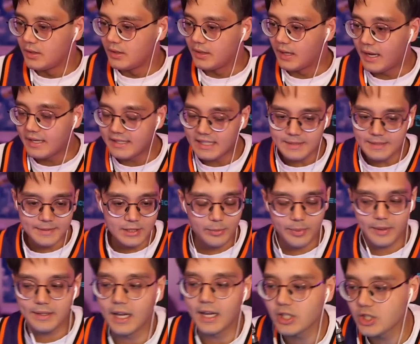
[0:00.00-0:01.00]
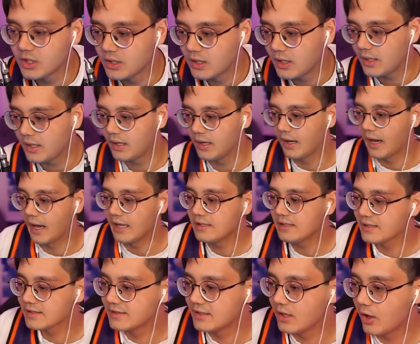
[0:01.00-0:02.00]
Ja, hier lasst mich überraschen.
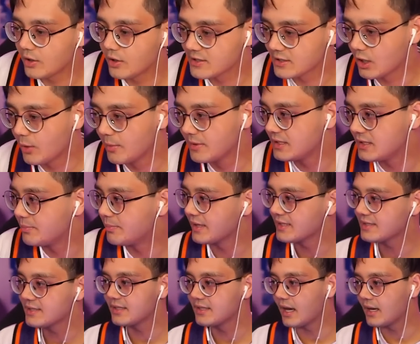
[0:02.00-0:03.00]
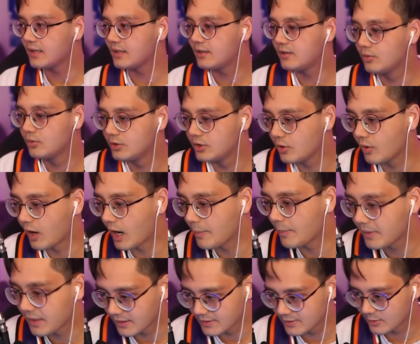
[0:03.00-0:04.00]
Endless Neon ist, glaube ich, die beste Attitude, die du
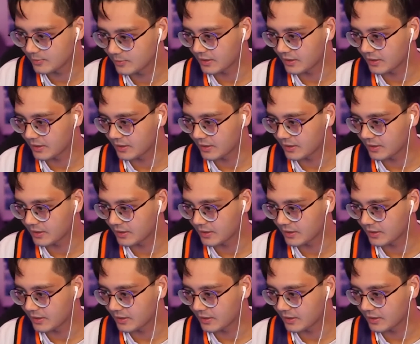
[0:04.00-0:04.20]
haben kannst, um da